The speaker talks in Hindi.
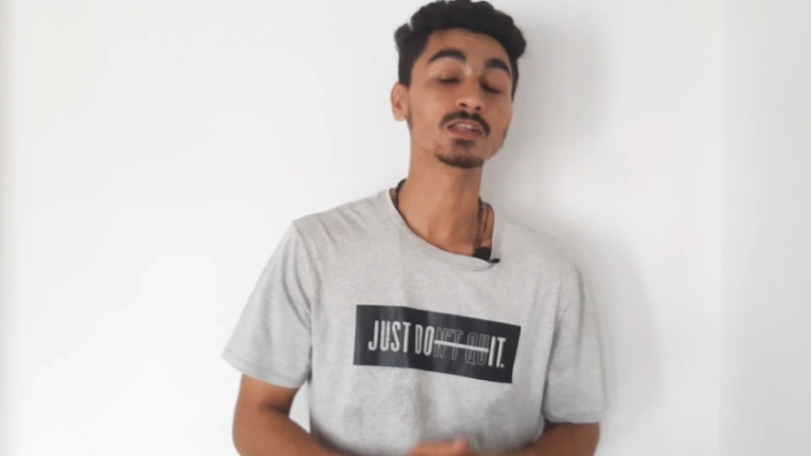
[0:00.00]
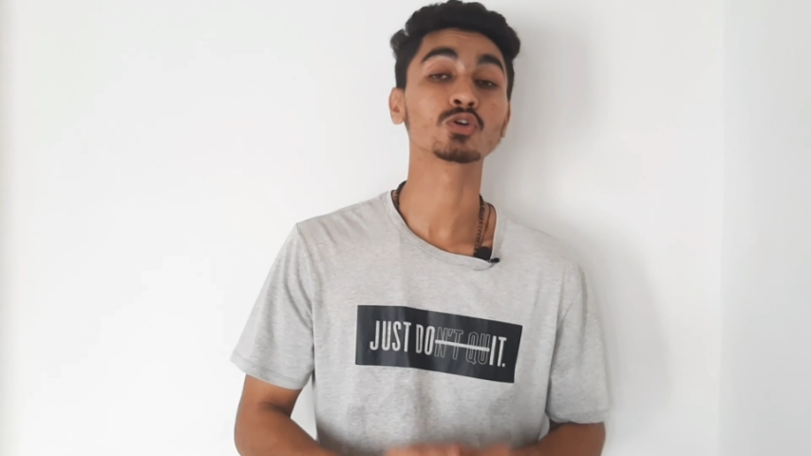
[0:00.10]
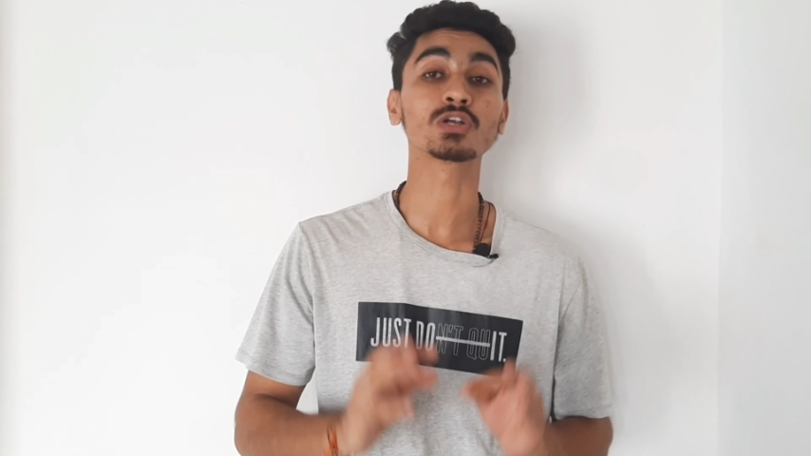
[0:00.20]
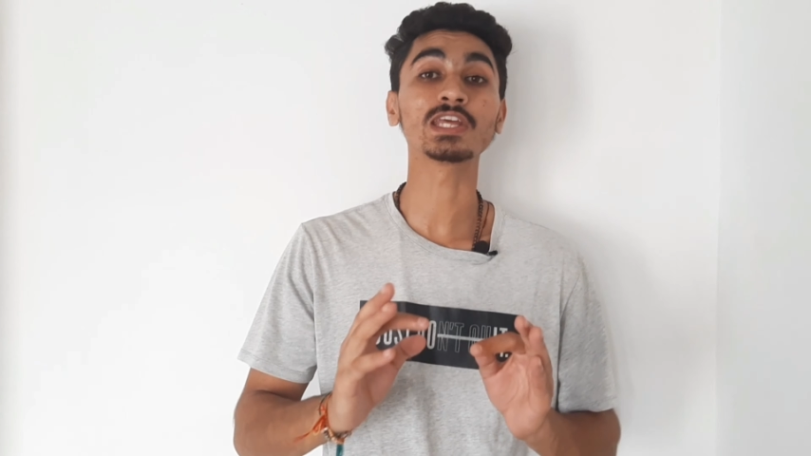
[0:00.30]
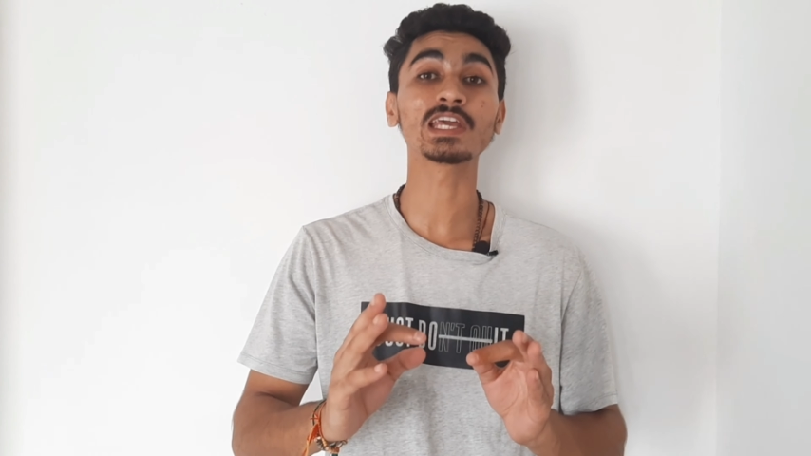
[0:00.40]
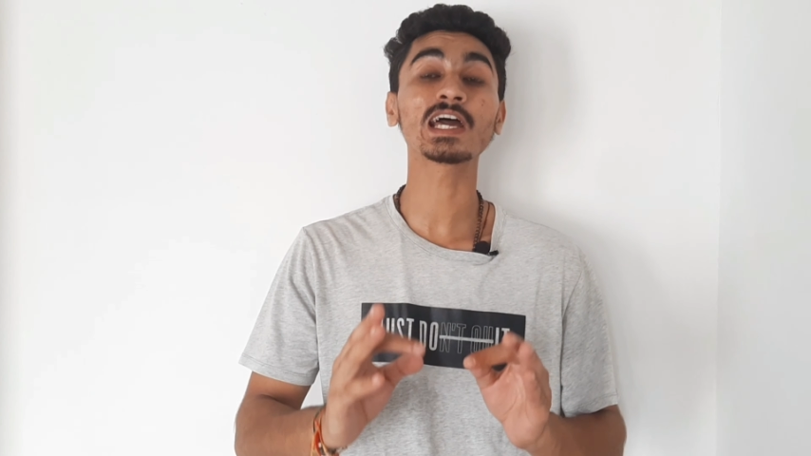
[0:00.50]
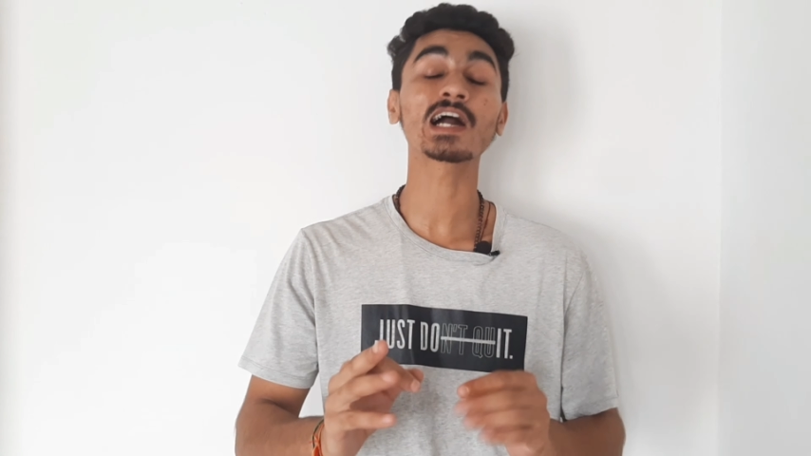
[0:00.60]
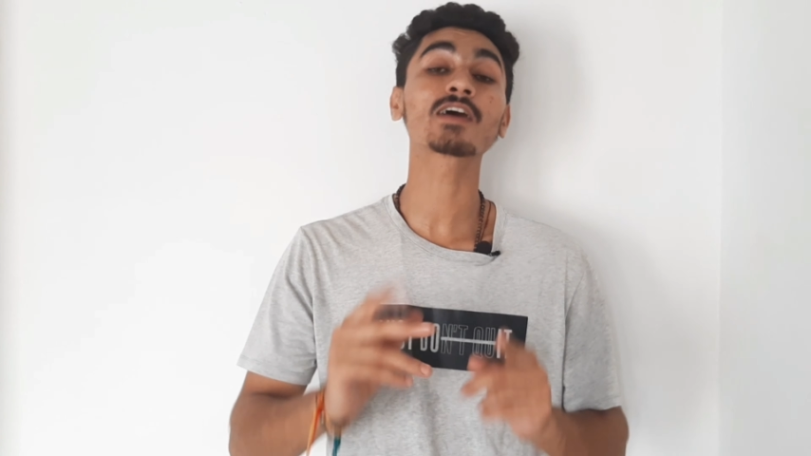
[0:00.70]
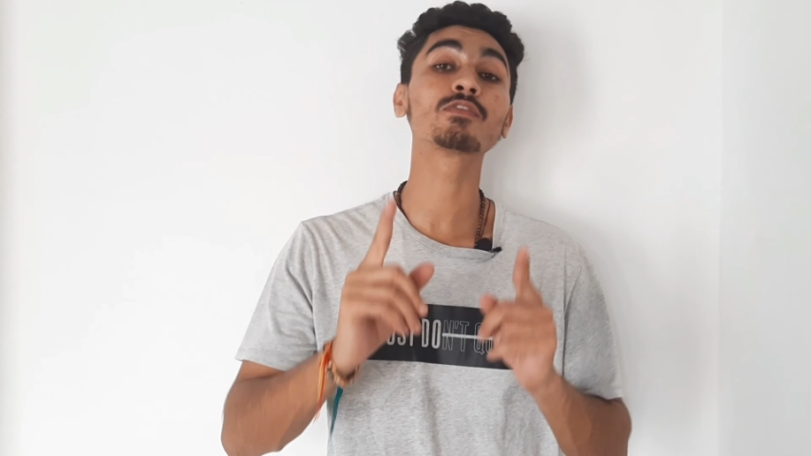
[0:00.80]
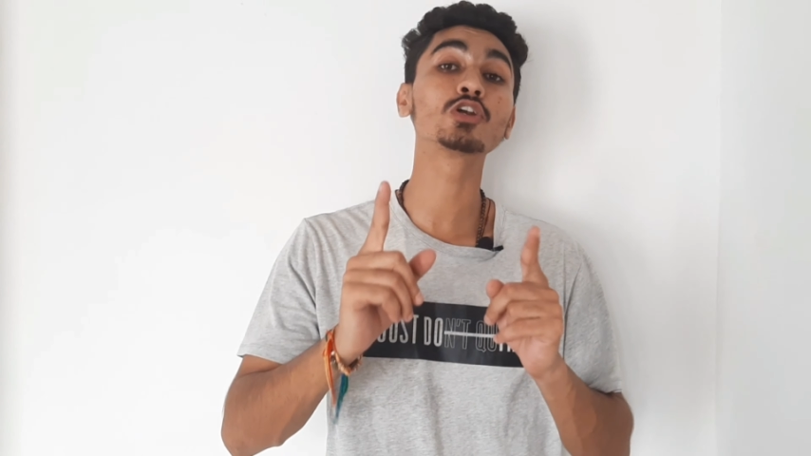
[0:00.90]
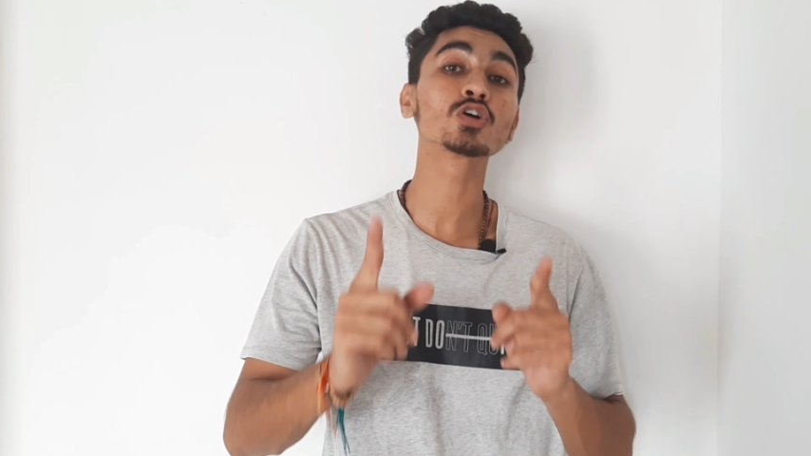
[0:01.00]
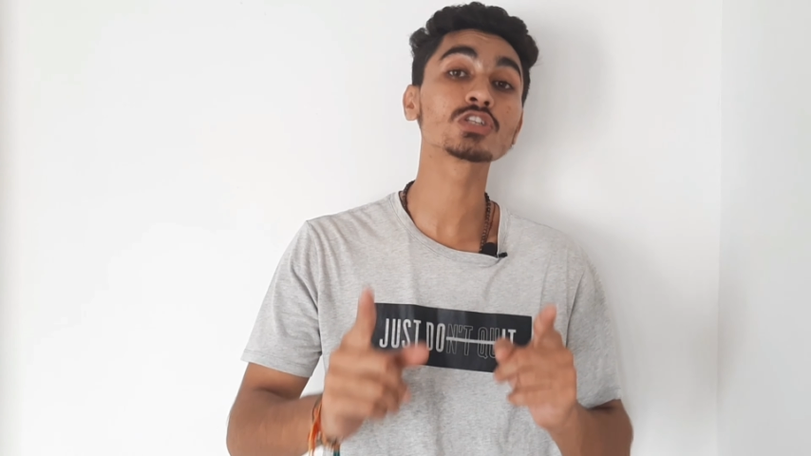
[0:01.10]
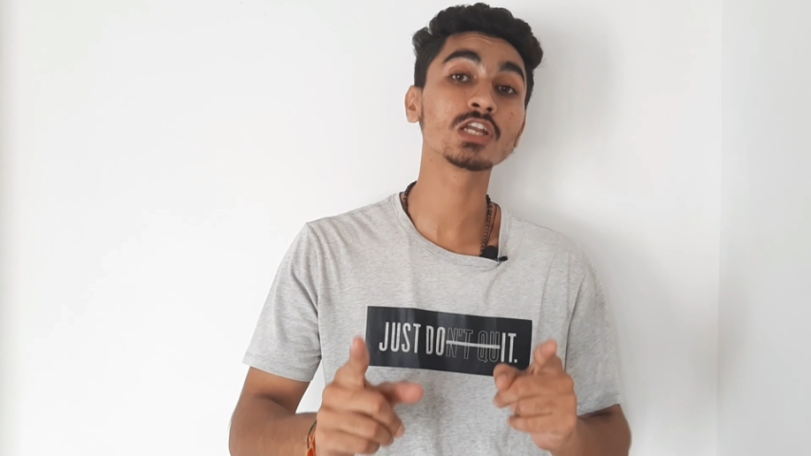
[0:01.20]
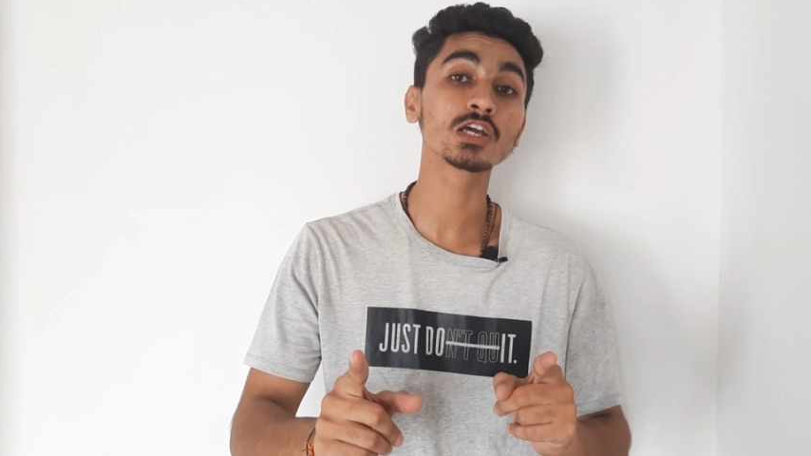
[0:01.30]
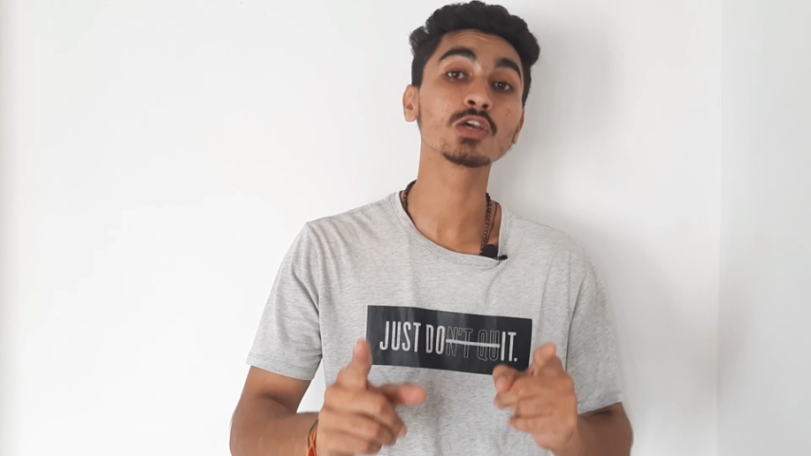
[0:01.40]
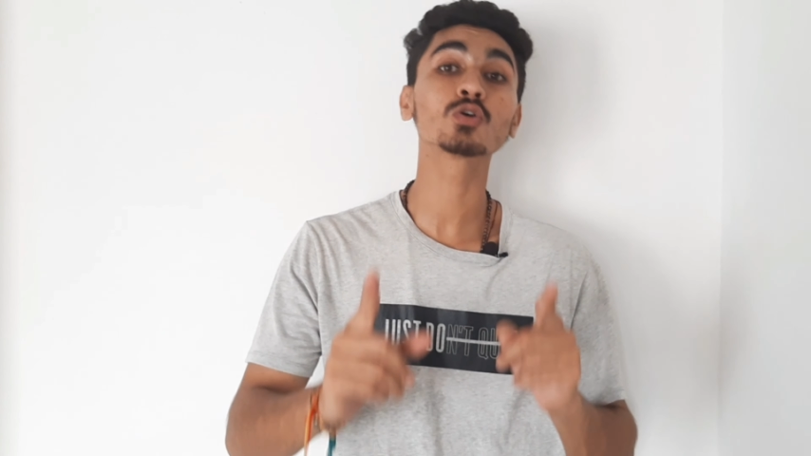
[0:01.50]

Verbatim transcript: तो ठीक है अगर वीडियो अच्छी लगी